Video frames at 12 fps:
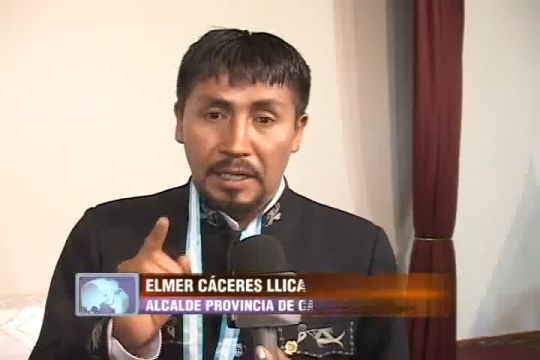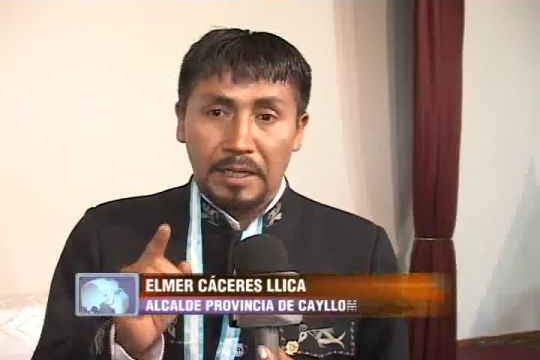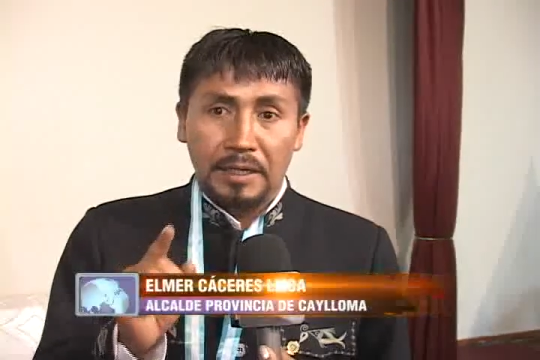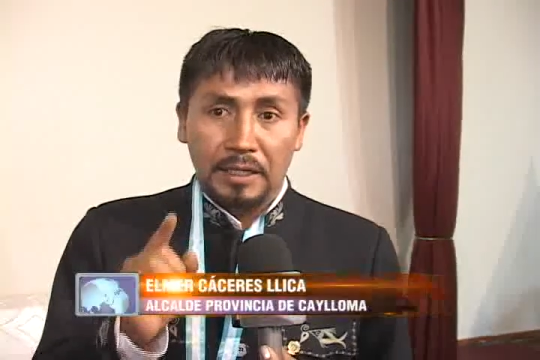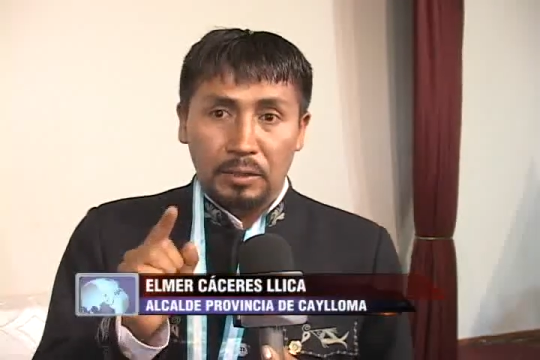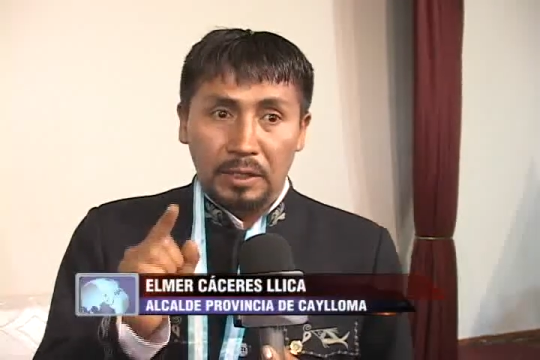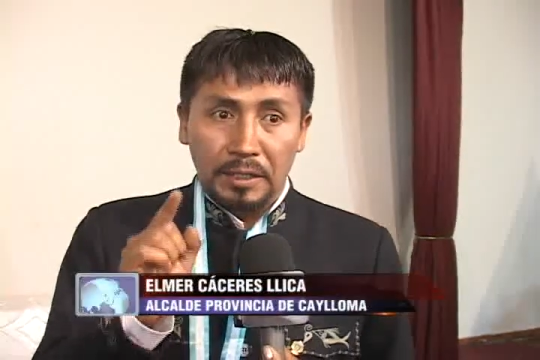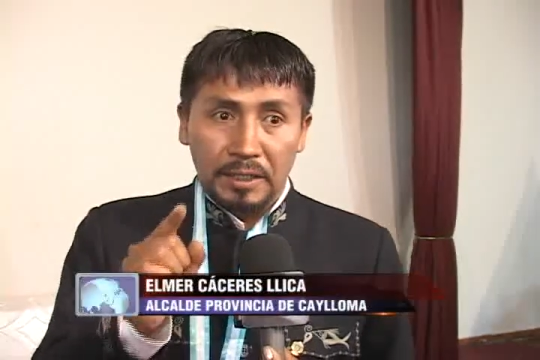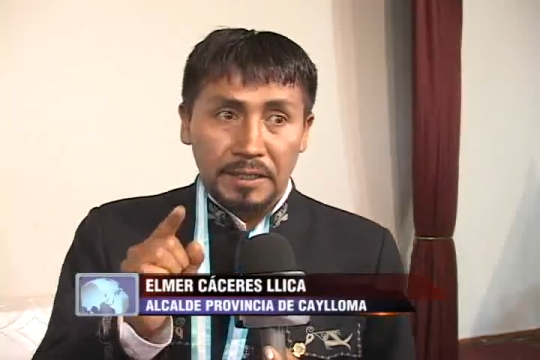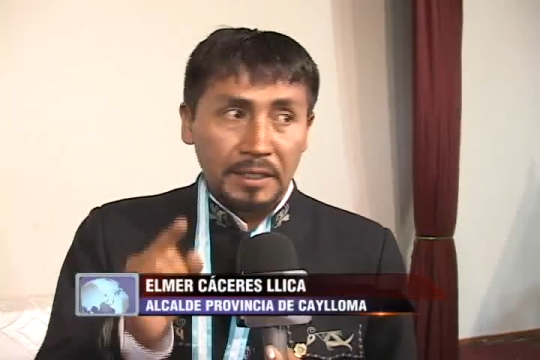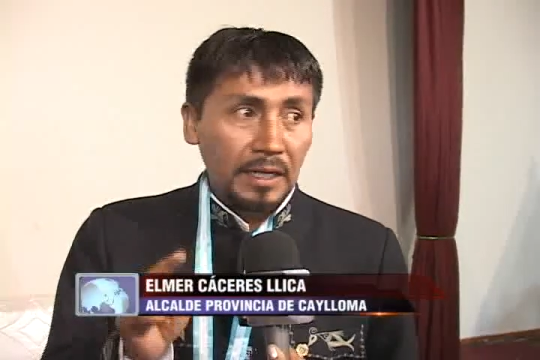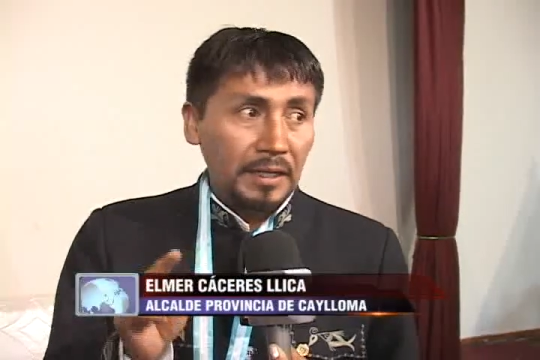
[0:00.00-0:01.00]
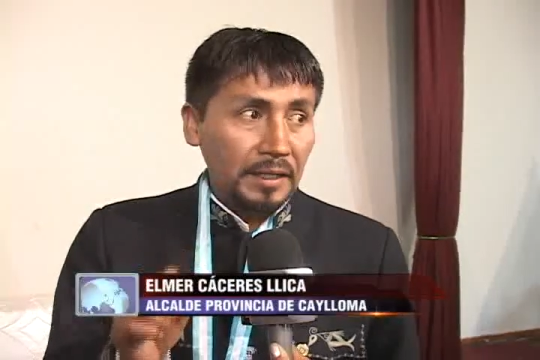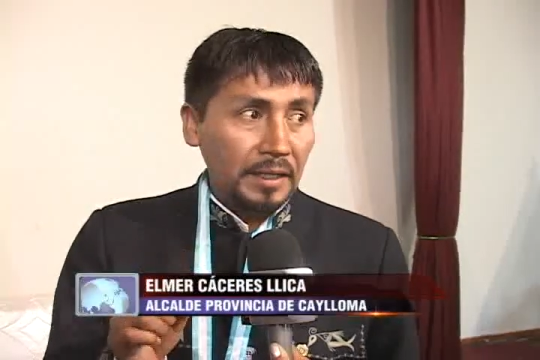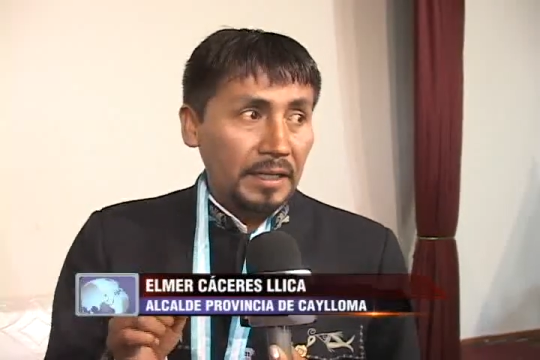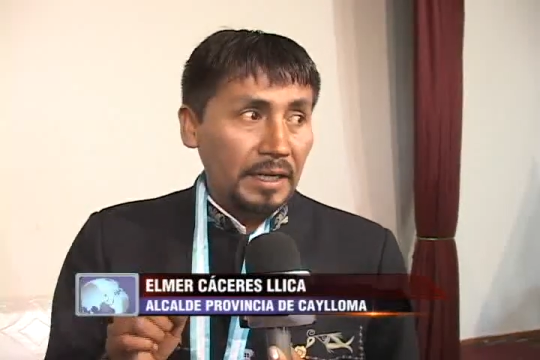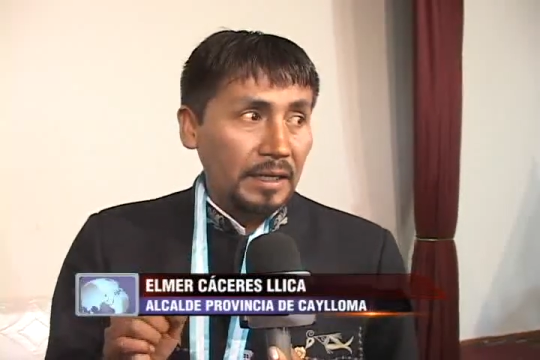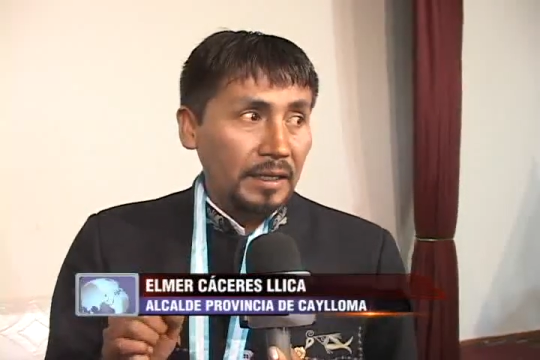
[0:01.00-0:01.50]
la directora del al
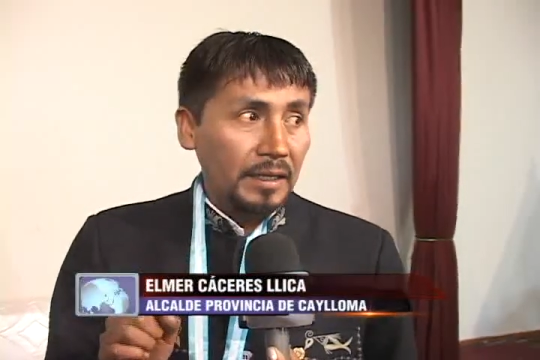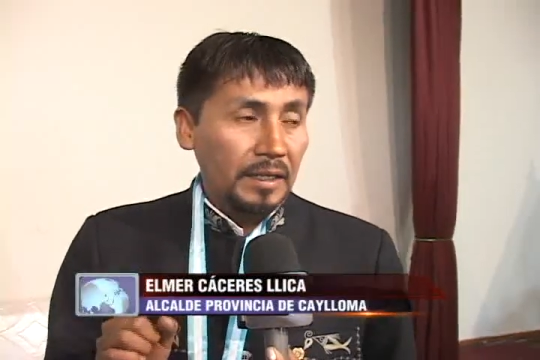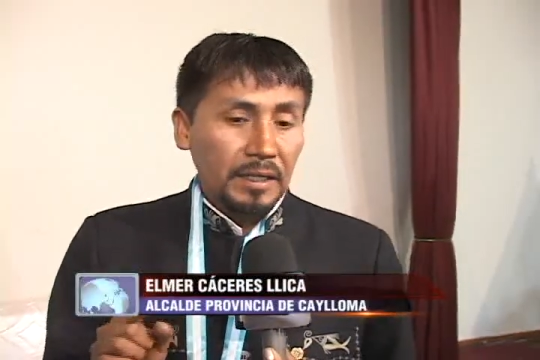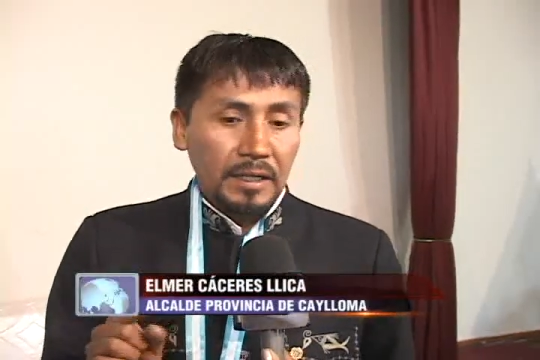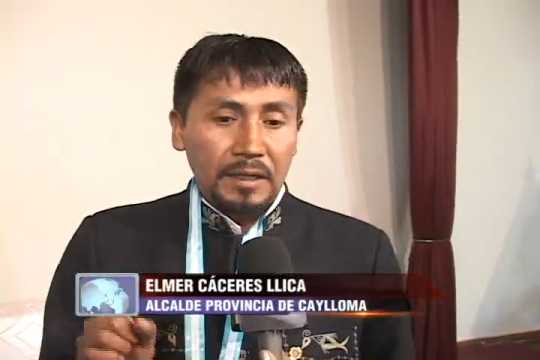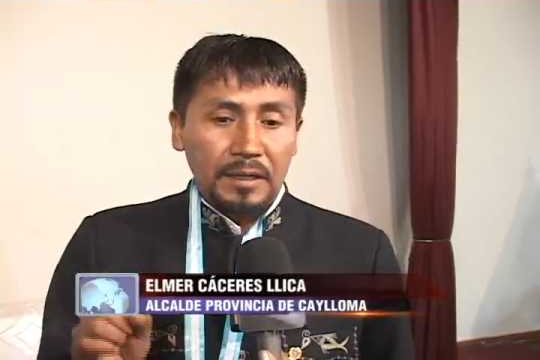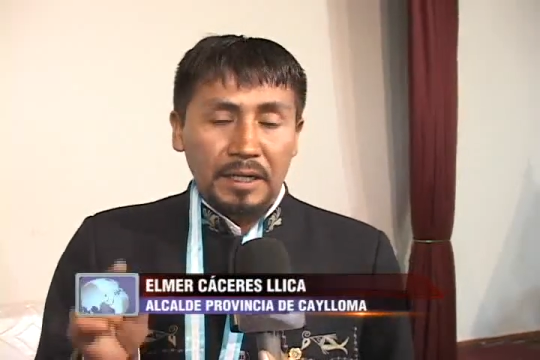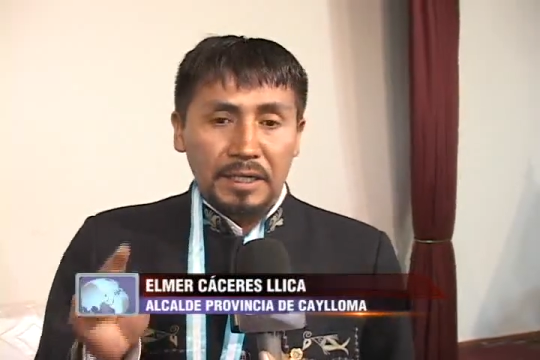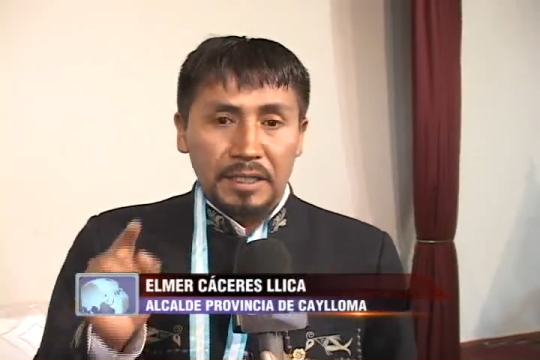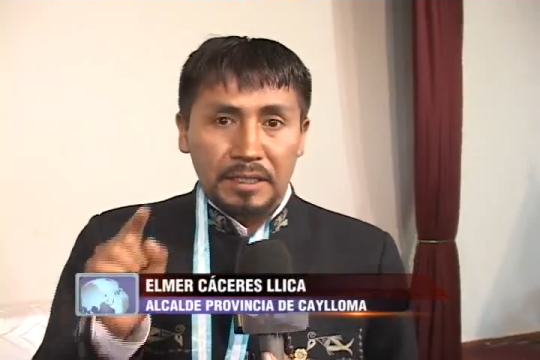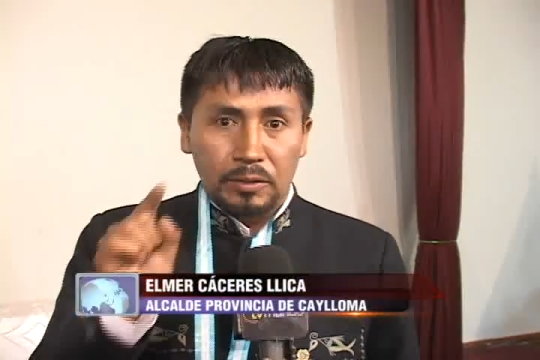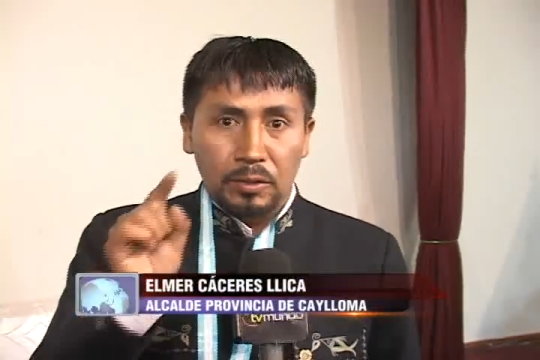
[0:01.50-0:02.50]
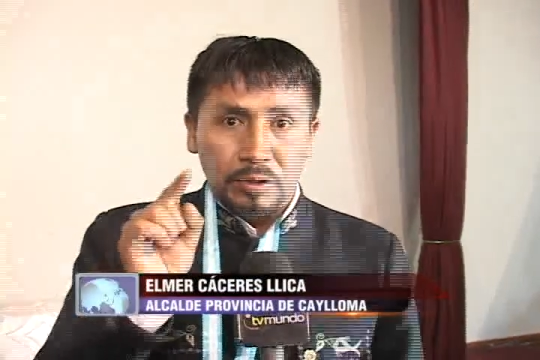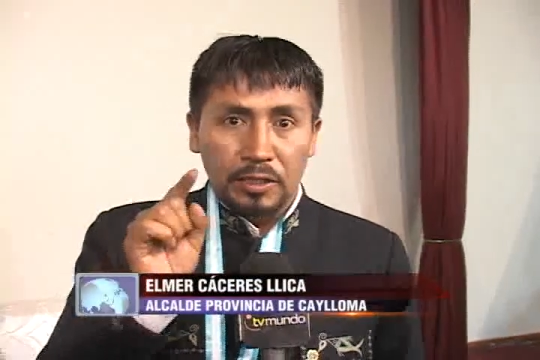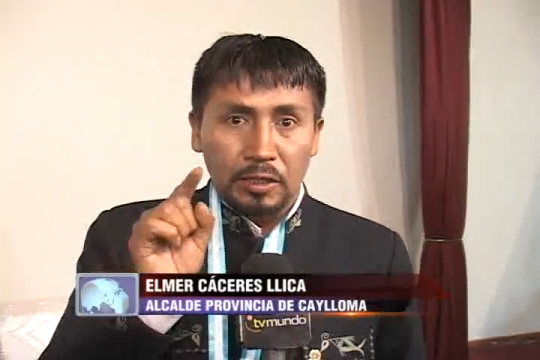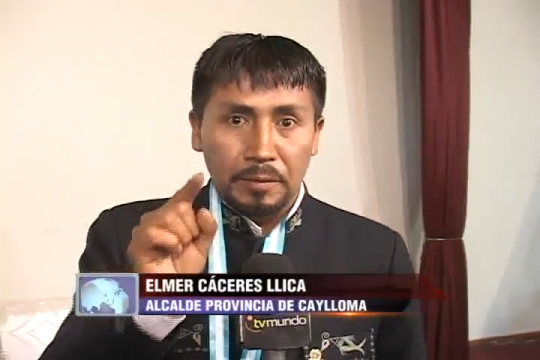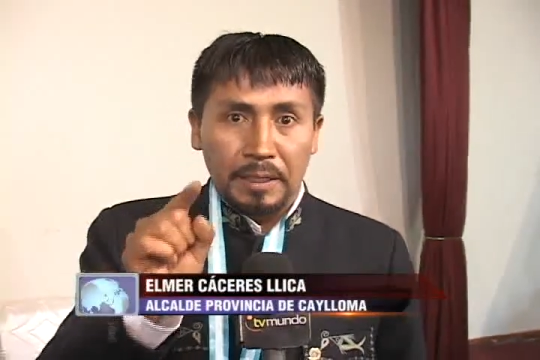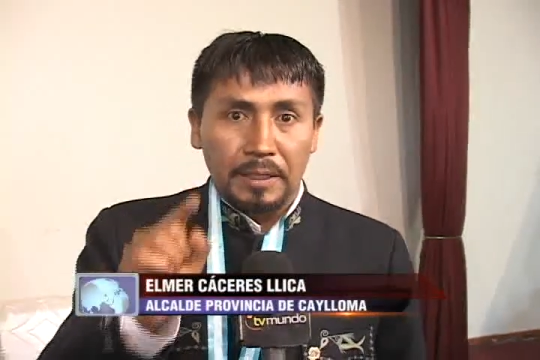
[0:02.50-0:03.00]
indicar de que esa resolución
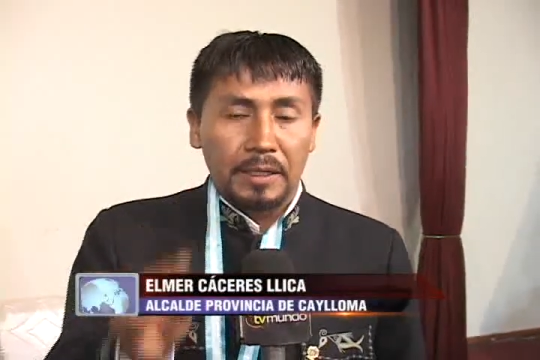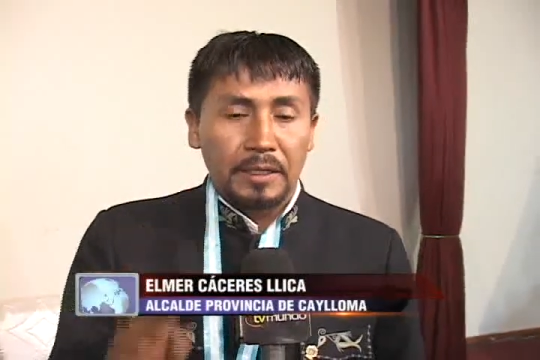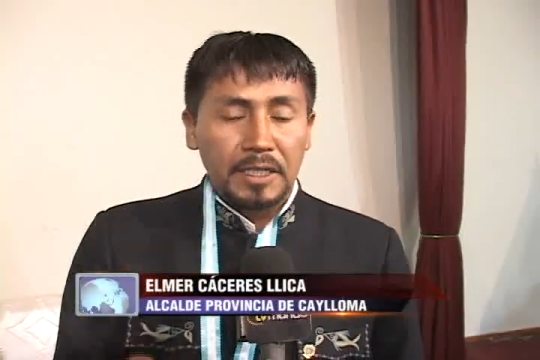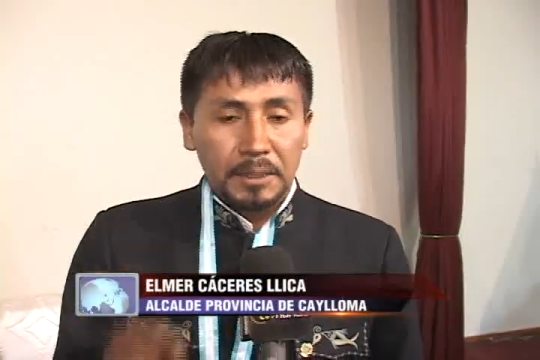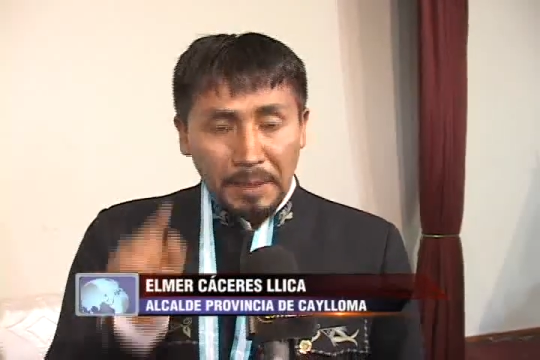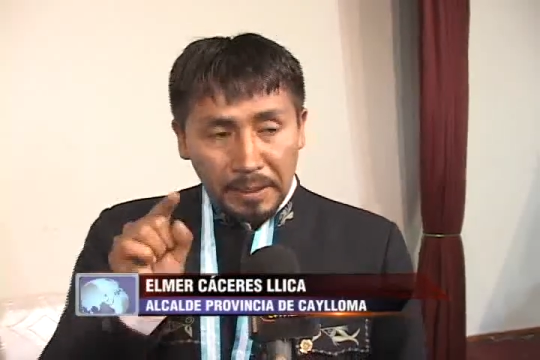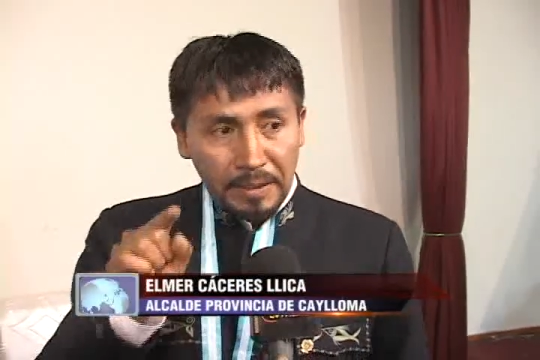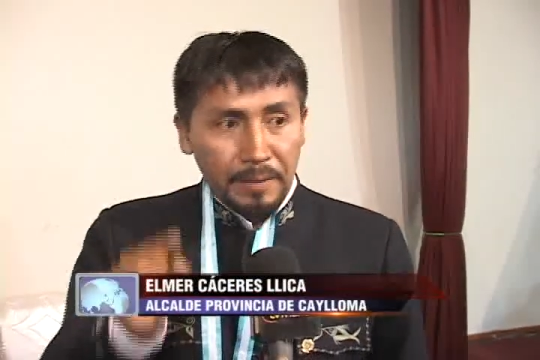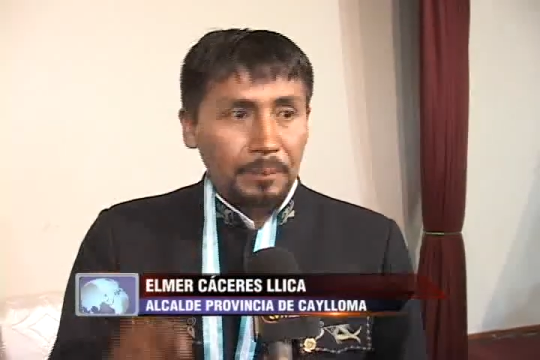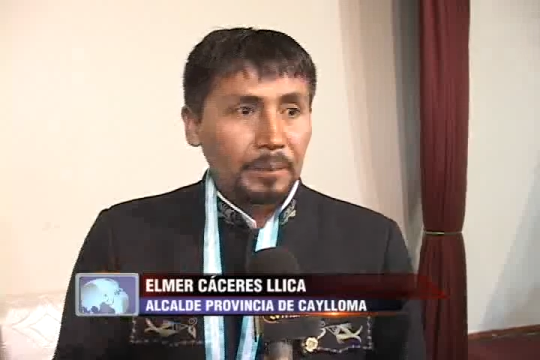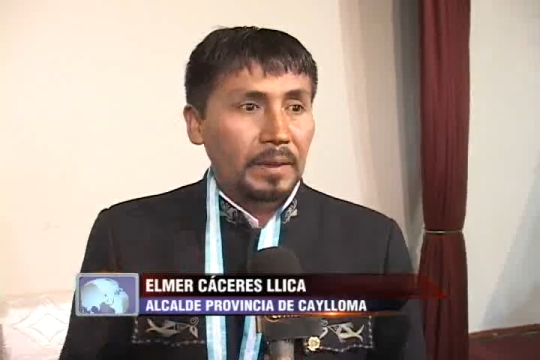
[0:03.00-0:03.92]
ya no es válida. Es válida.